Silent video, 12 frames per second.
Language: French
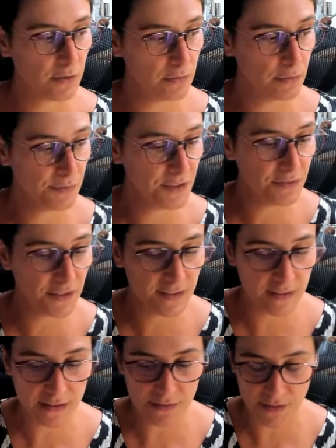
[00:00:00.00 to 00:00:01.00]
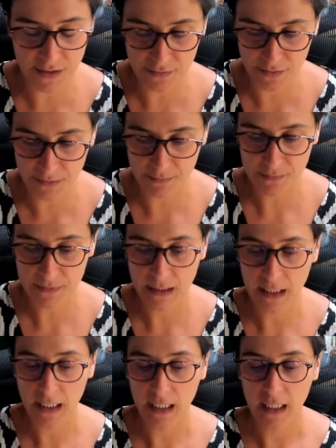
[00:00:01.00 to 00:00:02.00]
vous vivez cette fin de vie,
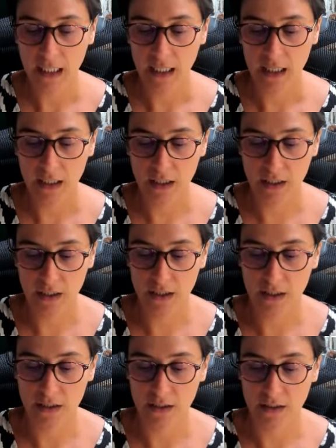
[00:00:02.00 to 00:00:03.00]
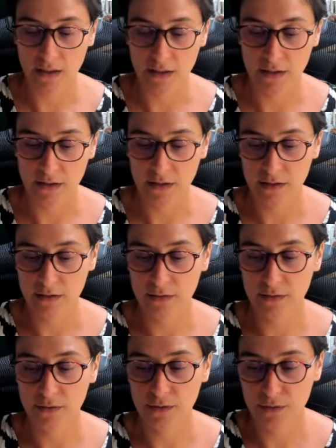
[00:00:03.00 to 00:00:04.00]
euh,
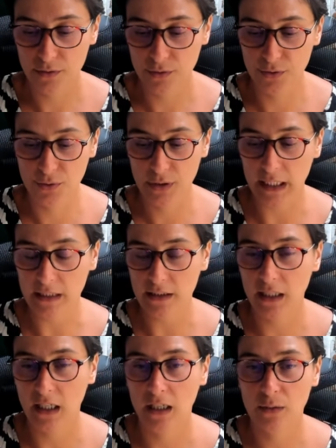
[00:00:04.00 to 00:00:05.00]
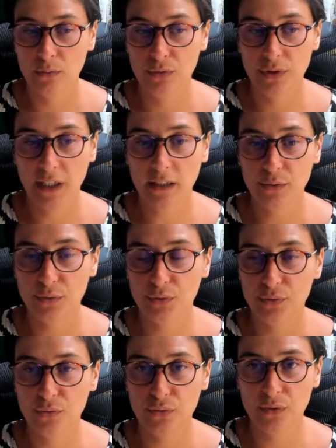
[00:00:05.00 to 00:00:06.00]
de quelqu'un ou de quelque
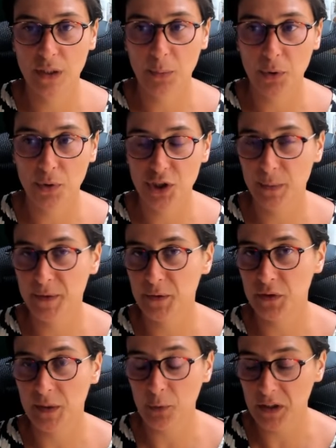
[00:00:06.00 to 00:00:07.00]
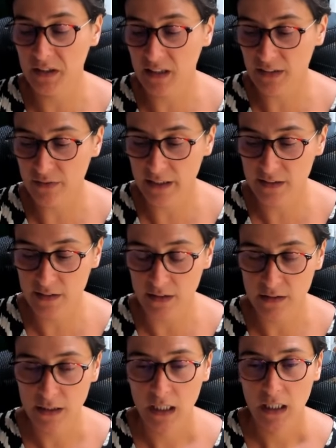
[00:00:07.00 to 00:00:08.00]
chose ou d'un projet, parce que ça peut être très vaste, hein.
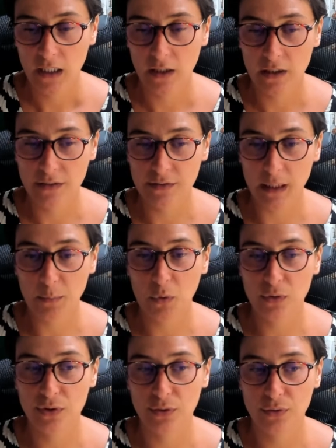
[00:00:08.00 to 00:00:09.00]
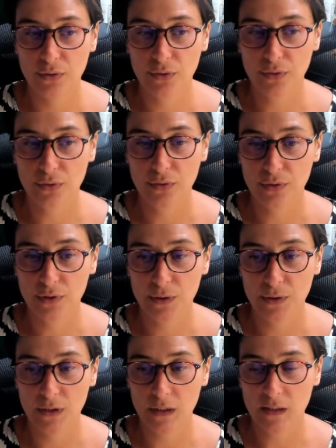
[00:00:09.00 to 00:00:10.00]
euh, vraiment
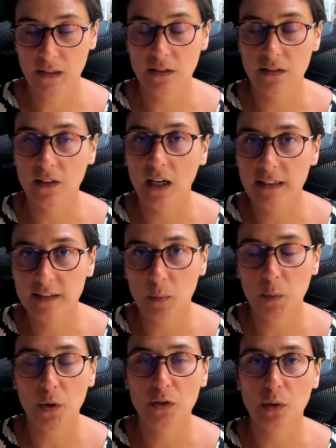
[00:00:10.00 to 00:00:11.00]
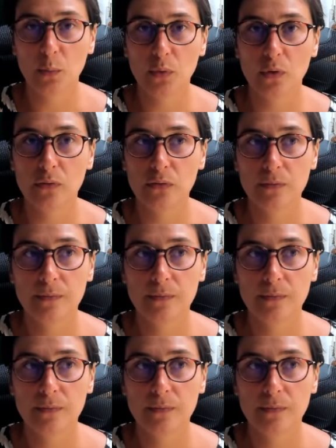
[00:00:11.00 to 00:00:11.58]
qui était très important pour vous.